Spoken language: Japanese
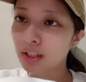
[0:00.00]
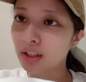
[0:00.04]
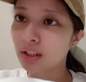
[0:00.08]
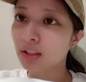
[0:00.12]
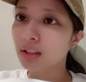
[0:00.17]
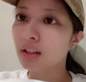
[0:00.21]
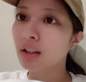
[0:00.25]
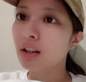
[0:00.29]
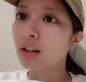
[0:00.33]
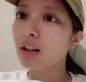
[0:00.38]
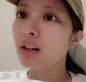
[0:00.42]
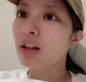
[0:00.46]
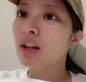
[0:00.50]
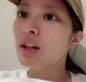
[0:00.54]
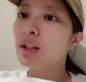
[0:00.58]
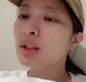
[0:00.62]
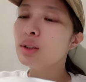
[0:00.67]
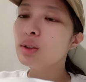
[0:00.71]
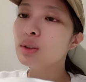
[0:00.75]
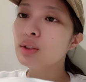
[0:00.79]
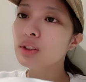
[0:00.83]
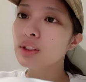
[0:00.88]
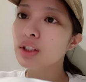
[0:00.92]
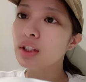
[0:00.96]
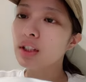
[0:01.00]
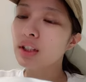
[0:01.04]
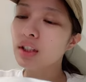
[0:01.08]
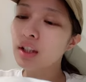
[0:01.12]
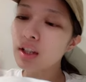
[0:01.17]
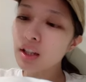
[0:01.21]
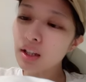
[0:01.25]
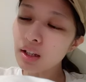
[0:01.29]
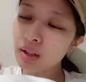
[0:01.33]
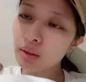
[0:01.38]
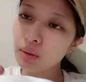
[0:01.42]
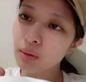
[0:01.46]
やんか。そのさ、
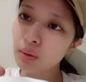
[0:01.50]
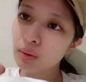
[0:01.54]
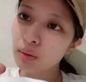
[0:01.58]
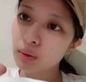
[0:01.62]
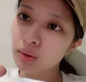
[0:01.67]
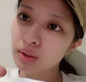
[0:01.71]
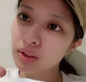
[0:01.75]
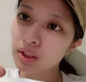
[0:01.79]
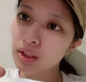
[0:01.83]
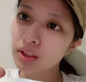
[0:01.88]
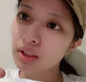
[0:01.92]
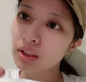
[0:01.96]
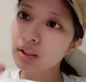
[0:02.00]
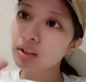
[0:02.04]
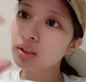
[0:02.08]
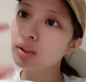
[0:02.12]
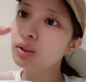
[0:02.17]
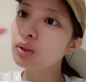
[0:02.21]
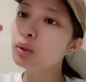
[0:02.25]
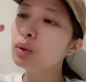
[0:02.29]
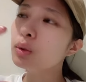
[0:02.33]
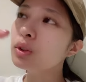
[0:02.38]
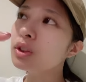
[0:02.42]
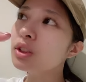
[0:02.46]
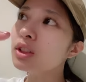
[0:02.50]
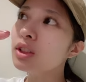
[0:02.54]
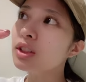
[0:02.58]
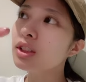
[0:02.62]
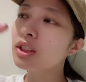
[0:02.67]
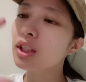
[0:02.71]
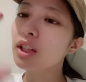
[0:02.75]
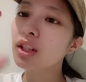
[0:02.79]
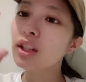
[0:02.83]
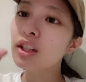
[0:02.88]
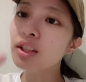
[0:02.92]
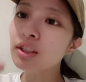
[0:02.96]
稽古をさ、正直
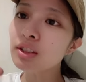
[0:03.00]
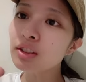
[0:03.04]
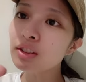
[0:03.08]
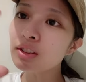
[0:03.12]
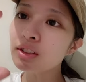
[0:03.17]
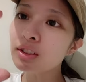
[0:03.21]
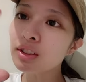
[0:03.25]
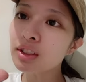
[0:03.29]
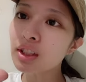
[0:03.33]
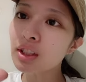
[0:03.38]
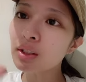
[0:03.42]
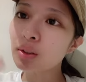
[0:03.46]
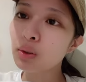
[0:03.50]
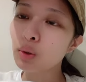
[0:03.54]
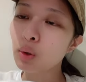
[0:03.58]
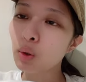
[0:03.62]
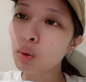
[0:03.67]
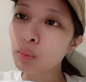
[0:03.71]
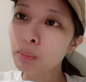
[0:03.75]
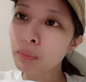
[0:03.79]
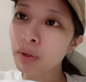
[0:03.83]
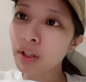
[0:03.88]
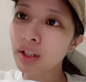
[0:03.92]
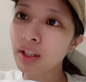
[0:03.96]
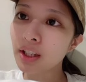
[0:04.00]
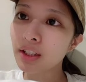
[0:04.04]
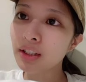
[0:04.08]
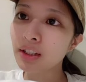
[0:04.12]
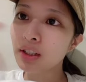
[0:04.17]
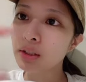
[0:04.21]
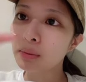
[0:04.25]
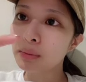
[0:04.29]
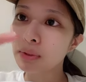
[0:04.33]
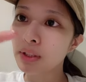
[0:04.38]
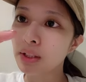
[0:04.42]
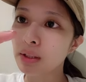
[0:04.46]
さ、練習せんと本番やっ
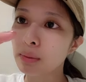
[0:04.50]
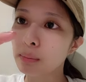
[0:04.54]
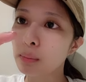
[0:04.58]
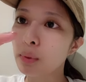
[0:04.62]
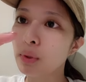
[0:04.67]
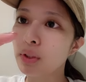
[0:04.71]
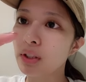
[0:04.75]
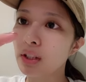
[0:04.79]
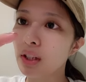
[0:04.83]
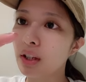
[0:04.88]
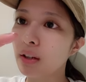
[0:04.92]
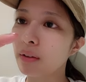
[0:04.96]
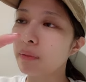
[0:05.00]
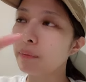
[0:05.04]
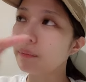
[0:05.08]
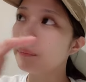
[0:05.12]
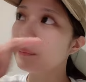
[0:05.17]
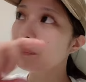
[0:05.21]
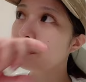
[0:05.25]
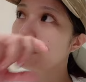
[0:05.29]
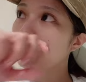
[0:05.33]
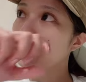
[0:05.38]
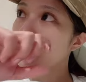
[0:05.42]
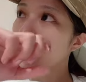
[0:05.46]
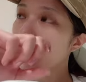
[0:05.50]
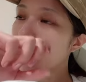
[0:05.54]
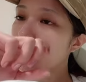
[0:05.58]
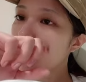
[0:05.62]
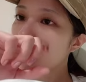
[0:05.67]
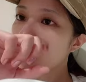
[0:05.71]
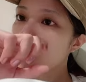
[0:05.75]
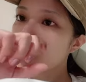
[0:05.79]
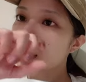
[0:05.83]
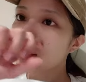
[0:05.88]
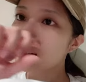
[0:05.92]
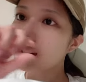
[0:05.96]
てるみたいなもんやん。
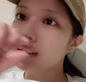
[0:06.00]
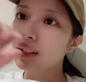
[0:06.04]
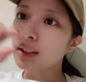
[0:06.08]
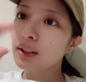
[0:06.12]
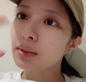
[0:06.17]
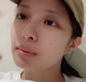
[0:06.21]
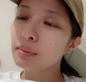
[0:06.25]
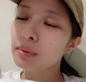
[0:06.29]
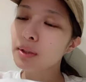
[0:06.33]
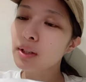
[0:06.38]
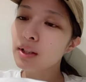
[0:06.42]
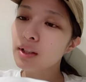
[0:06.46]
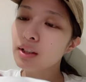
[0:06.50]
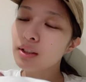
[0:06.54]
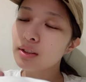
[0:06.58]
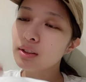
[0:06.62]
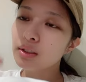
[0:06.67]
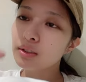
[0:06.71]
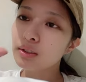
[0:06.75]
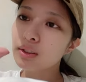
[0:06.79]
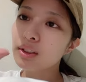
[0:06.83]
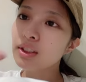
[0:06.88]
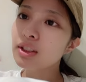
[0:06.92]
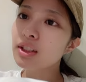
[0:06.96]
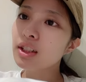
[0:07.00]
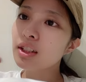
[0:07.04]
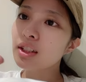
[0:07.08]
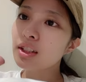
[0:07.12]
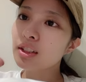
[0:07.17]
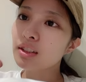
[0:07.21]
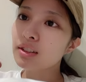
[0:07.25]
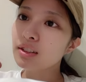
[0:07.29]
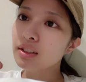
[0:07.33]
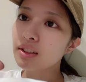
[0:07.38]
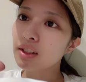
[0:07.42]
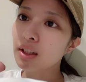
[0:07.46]
だからなんか、そうちら
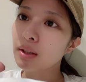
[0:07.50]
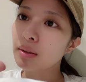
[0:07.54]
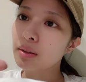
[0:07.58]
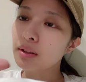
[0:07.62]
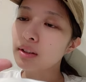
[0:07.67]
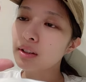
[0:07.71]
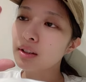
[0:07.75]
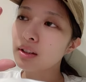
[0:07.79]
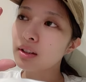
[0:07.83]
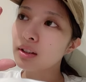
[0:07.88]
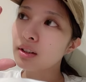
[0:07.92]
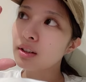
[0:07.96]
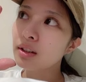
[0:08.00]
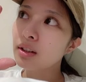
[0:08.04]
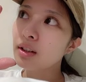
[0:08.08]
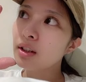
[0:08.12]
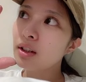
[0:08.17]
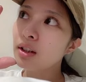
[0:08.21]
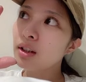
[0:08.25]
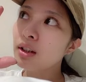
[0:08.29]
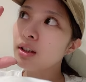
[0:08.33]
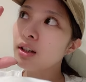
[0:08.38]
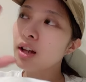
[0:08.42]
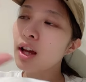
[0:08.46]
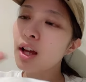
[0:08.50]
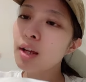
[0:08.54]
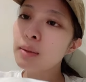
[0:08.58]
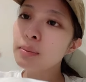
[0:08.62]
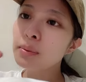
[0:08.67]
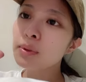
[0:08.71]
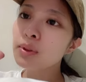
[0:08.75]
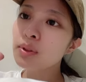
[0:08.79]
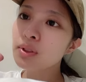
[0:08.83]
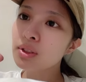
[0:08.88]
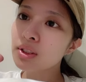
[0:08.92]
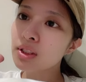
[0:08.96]
で言うさ、
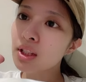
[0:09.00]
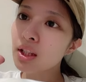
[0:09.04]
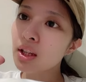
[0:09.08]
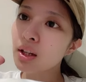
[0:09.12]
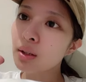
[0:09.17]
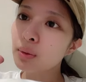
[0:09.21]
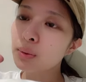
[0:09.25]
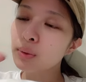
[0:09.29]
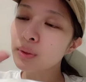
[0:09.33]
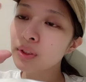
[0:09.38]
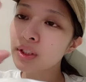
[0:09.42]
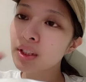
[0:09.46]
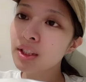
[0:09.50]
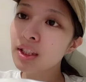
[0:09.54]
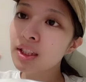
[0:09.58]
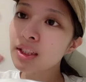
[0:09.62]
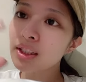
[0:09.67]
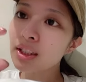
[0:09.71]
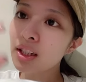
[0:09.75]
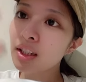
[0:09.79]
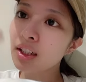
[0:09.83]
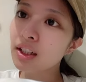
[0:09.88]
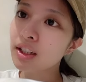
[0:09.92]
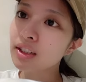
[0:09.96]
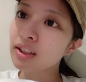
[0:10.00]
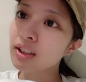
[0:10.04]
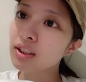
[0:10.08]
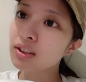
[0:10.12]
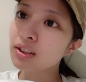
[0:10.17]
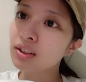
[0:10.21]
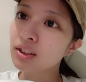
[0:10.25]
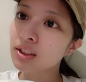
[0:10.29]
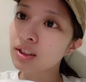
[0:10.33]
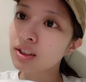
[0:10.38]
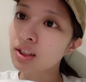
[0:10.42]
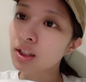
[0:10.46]
ライブのさ、フリーで参加せ
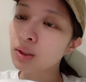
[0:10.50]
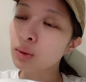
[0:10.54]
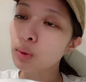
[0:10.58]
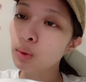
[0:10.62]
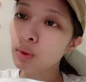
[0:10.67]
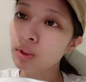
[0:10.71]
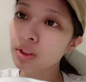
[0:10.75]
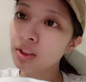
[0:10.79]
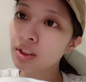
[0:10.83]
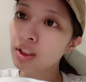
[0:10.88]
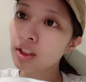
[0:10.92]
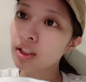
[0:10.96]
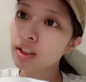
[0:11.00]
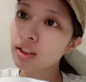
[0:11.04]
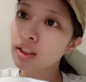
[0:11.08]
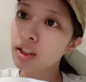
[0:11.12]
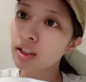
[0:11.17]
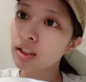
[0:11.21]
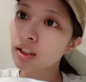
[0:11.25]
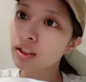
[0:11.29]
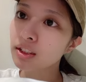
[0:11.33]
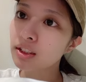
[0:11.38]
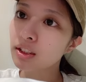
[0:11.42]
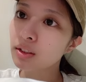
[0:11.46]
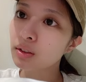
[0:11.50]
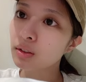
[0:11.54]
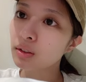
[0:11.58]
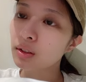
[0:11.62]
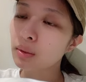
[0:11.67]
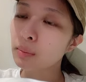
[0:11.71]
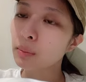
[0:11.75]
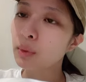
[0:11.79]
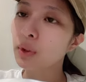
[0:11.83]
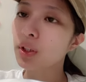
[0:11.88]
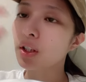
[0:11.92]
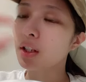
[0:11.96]
ずにさ、投資だけ参加してるよう
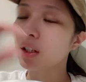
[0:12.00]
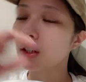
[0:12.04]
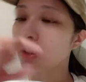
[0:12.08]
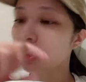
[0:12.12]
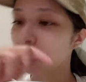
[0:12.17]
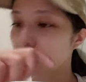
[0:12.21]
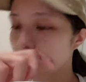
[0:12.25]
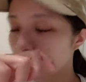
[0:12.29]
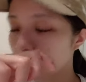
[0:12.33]
なもんやから